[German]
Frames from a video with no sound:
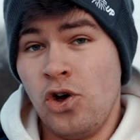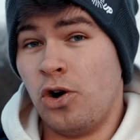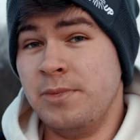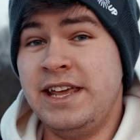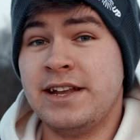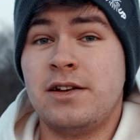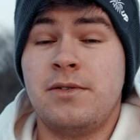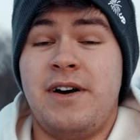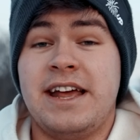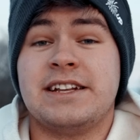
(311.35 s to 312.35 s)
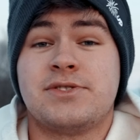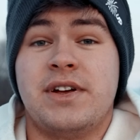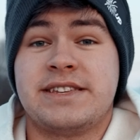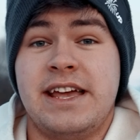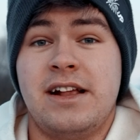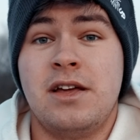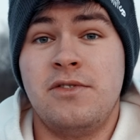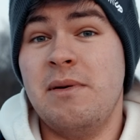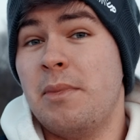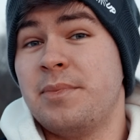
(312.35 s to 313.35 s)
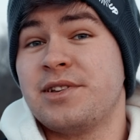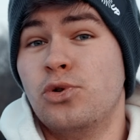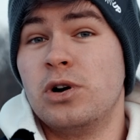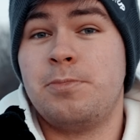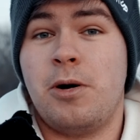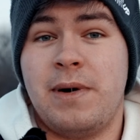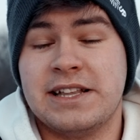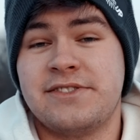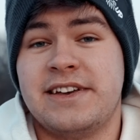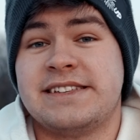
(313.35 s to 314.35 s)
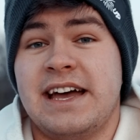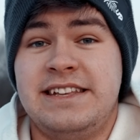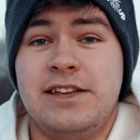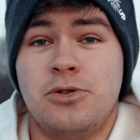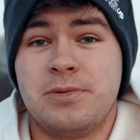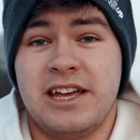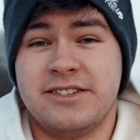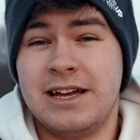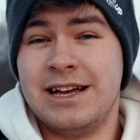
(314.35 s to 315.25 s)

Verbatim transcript: um ihnen weiter zu erzählen, wie man mit mit Kugelbomben an Silvester richtig umgeht.